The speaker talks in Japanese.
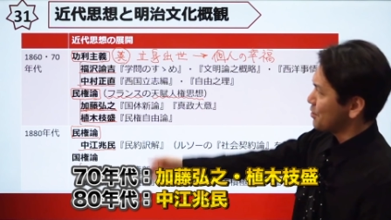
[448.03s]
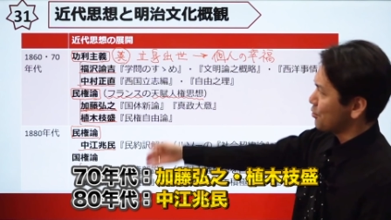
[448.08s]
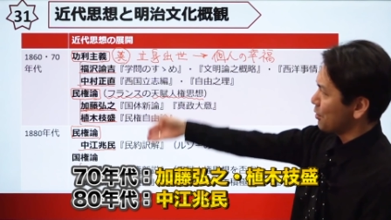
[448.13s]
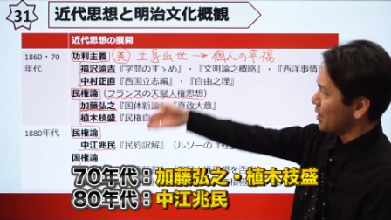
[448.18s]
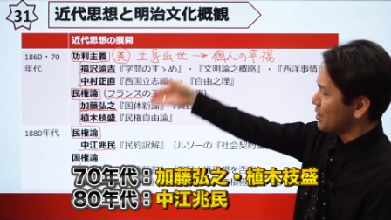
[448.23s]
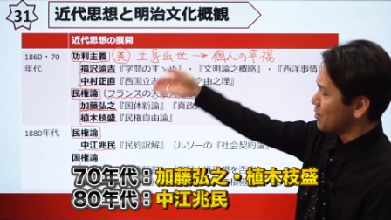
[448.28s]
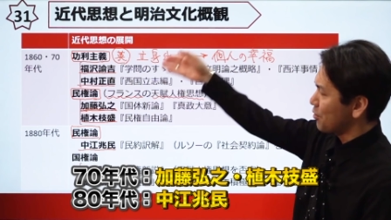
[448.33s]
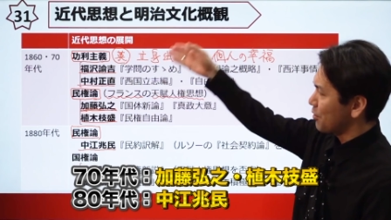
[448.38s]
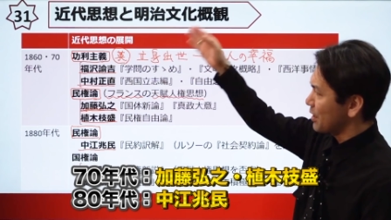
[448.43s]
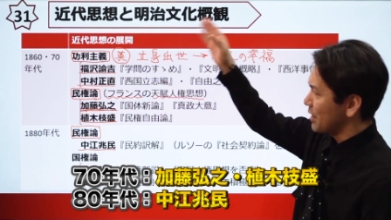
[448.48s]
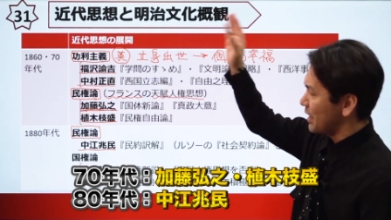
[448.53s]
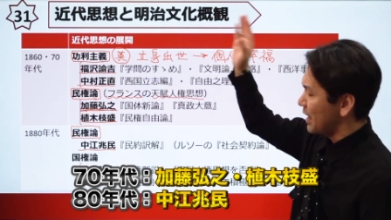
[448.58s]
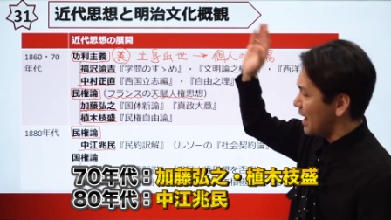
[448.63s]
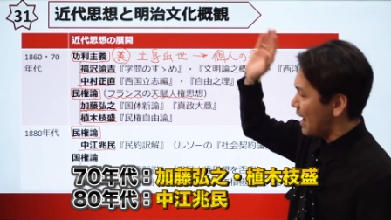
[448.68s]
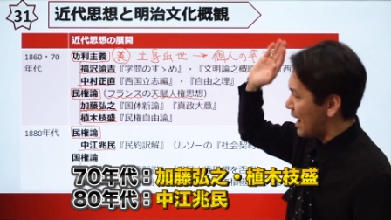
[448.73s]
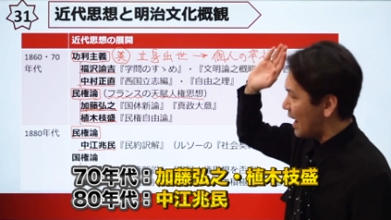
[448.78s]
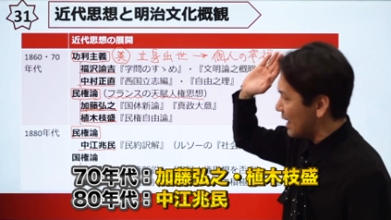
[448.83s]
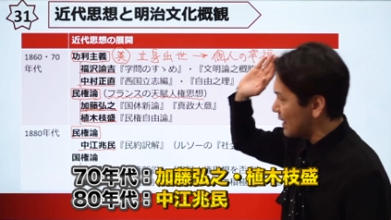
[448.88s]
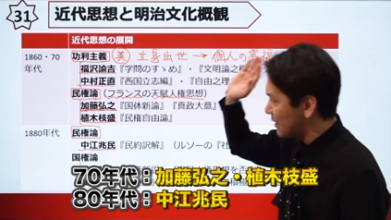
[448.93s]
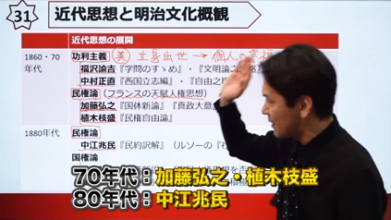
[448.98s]
それぞれに
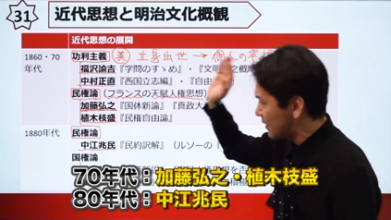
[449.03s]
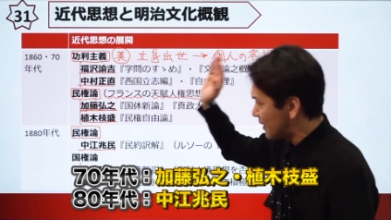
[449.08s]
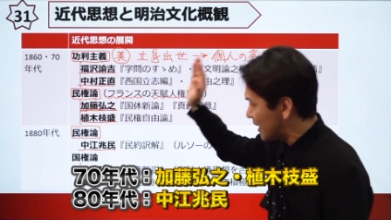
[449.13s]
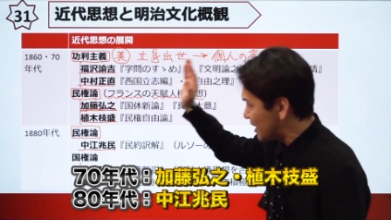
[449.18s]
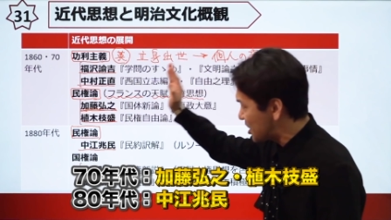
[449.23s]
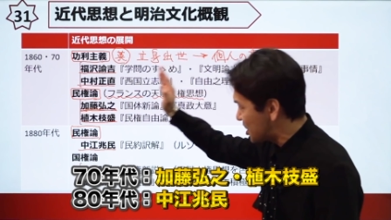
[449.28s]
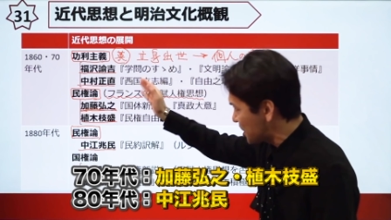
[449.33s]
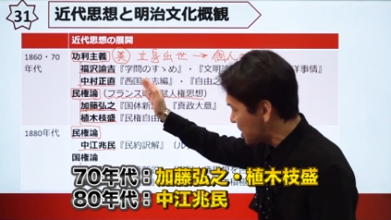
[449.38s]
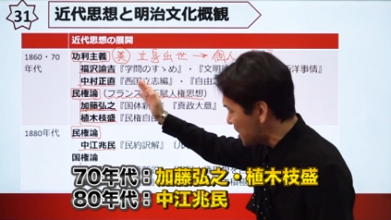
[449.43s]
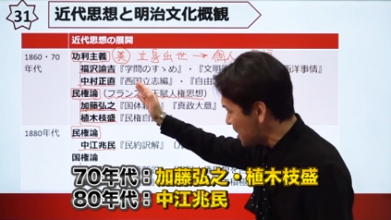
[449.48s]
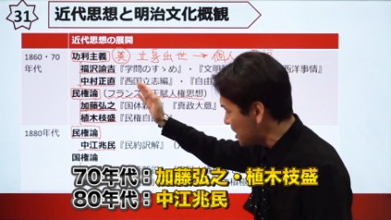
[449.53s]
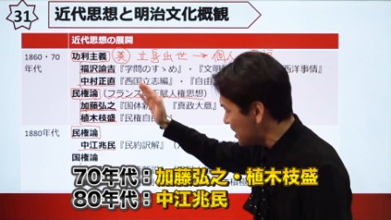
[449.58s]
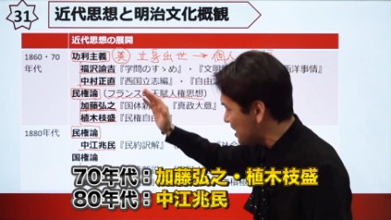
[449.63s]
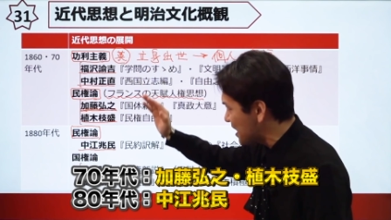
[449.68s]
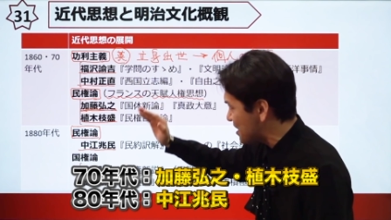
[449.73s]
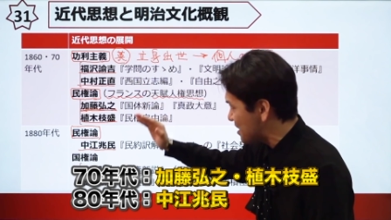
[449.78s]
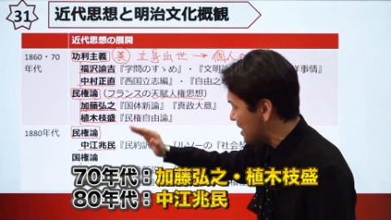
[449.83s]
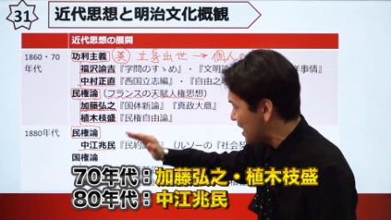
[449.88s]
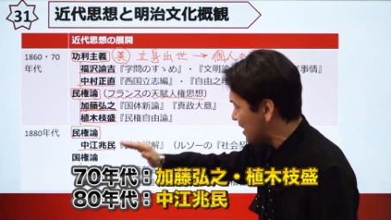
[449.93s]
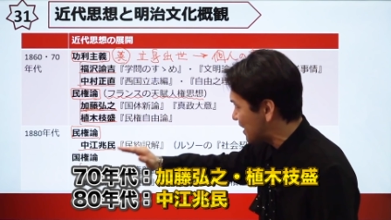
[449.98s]
合った時期にで
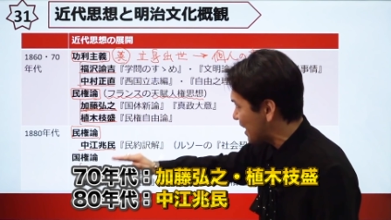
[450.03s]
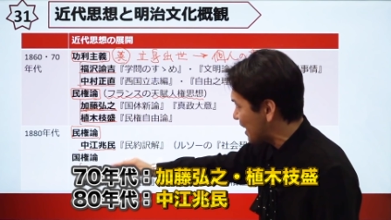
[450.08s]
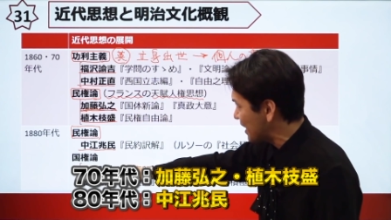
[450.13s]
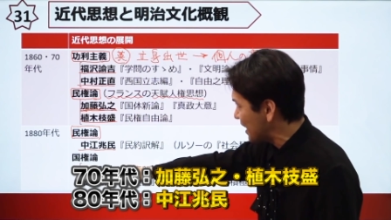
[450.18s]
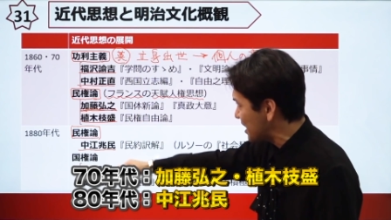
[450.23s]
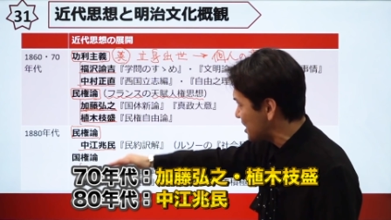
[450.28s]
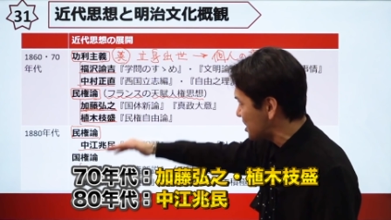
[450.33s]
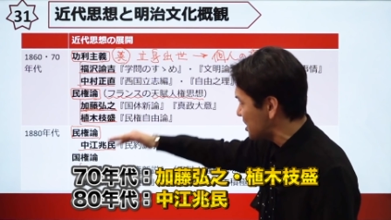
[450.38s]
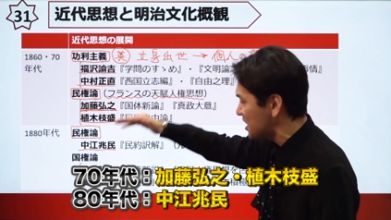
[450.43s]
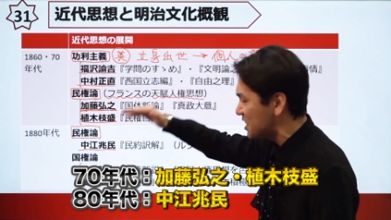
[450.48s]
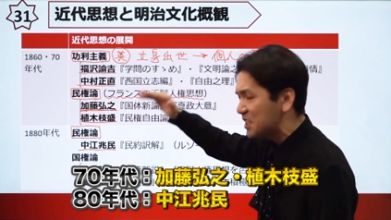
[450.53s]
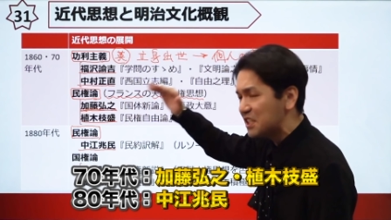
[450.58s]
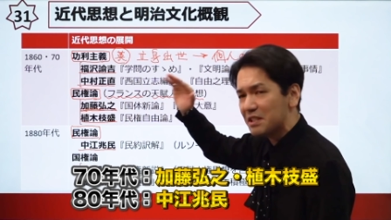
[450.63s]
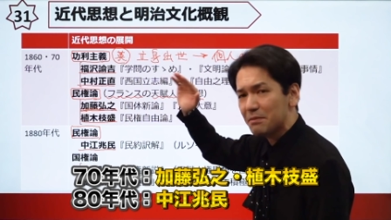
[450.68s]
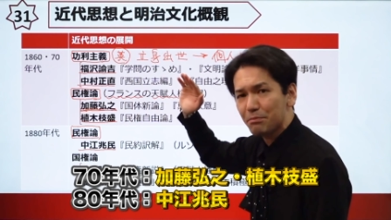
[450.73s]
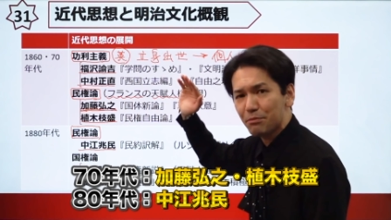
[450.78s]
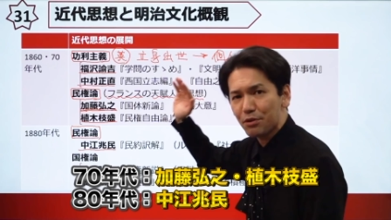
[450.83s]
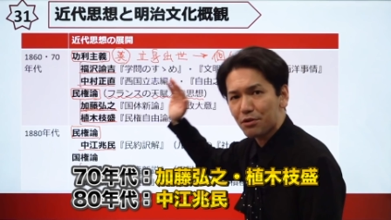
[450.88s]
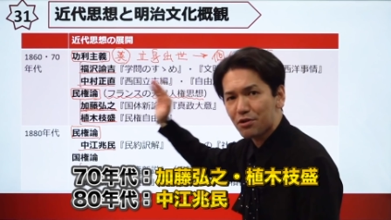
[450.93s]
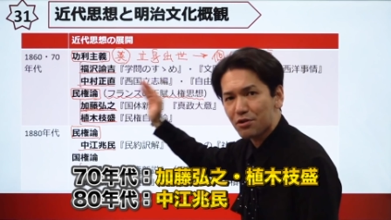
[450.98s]
すね、正しい
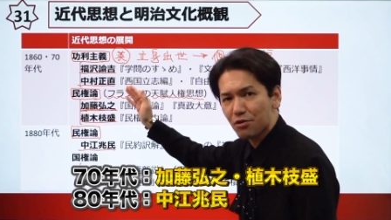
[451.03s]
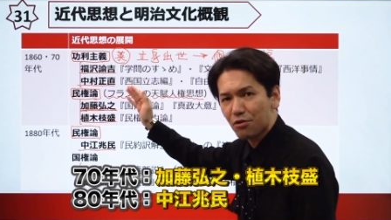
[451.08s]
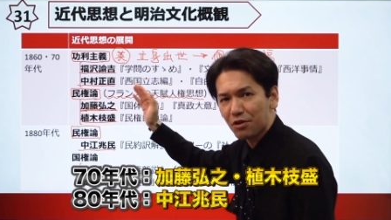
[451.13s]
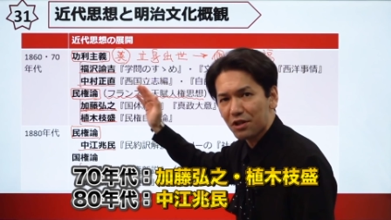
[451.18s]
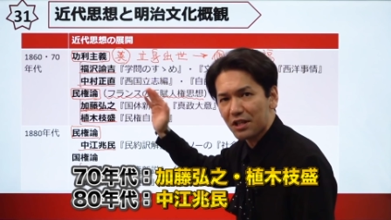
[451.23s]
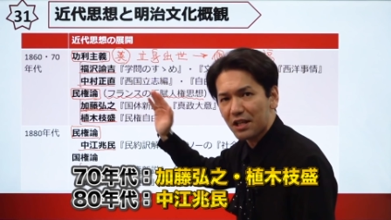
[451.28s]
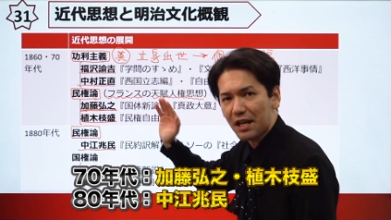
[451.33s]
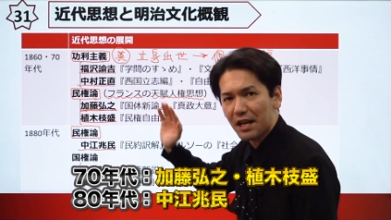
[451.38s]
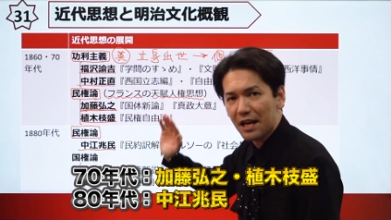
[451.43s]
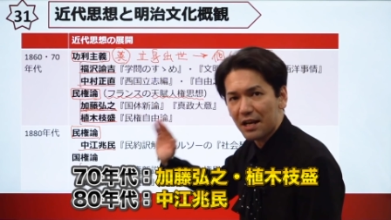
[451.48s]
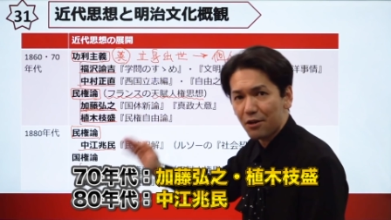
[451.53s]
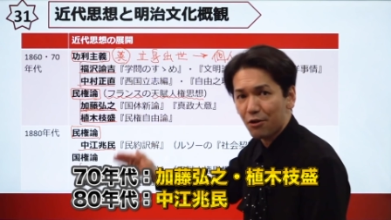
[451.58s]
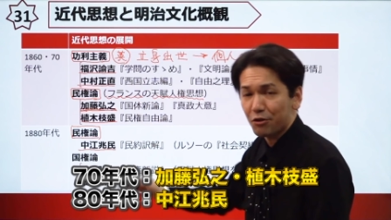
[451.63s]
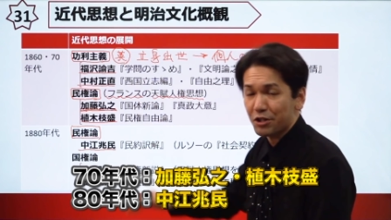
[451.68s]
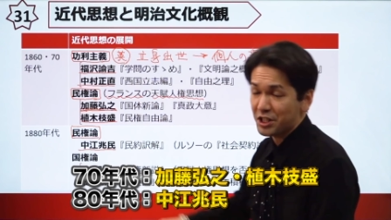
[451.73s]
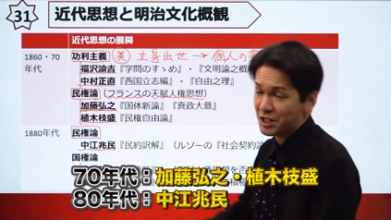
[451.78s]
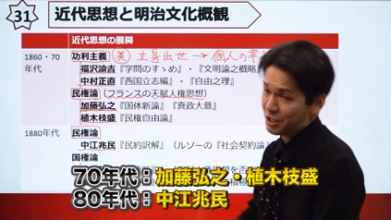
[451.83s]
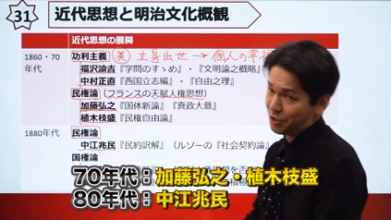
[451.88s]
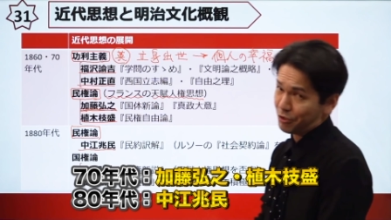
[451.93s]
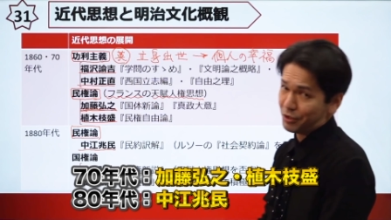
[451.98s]
人物を入れれるように
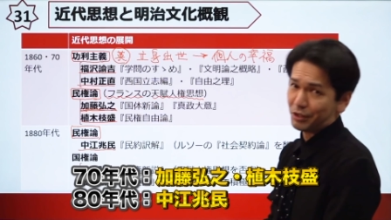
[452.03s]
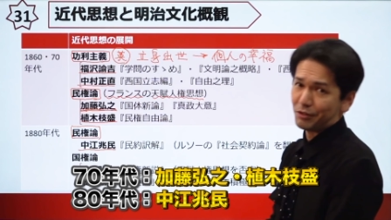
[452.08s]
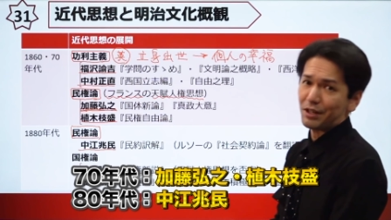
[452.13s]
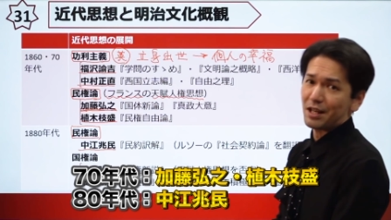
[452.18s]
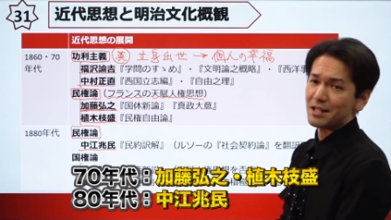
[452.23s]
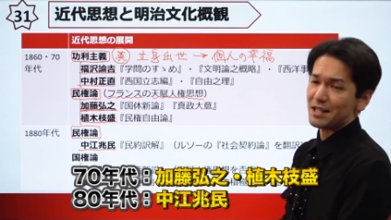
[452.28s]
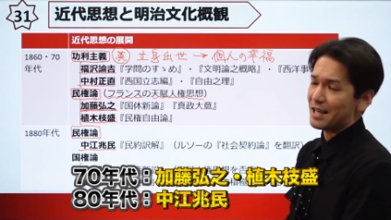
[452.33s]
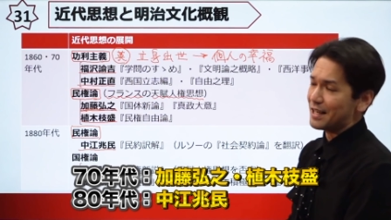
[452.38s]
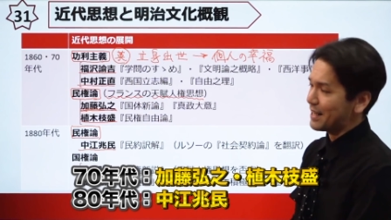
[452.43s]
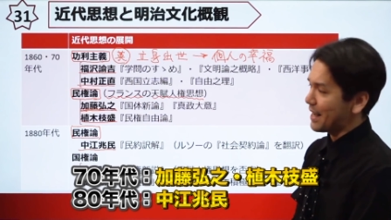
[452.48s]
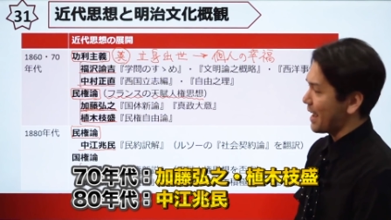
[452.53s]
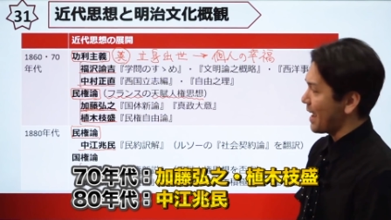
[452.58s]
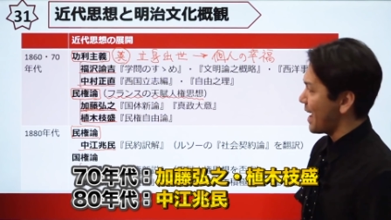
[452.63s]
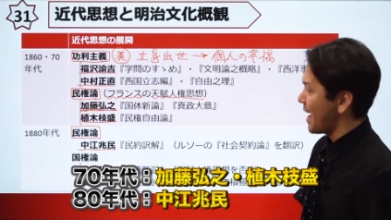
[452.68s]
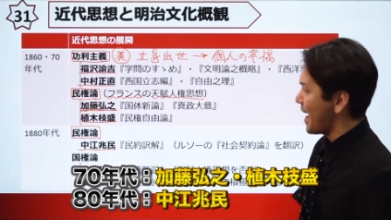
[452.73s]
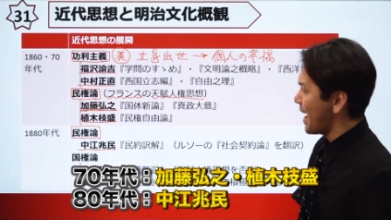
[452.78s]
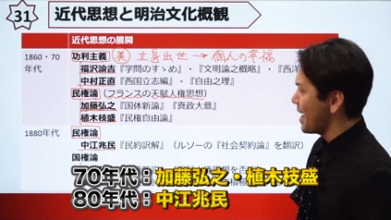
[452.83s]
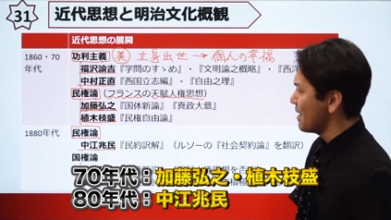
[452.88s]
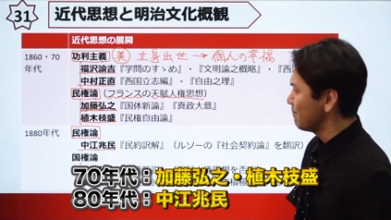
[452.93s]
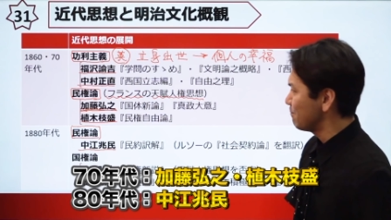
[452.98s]
しておいてください
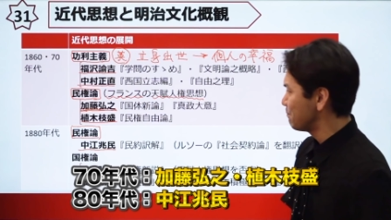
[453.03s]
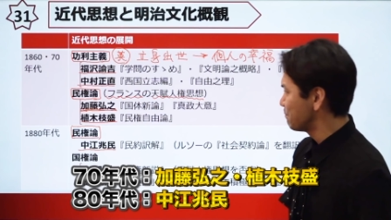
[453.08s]
ね。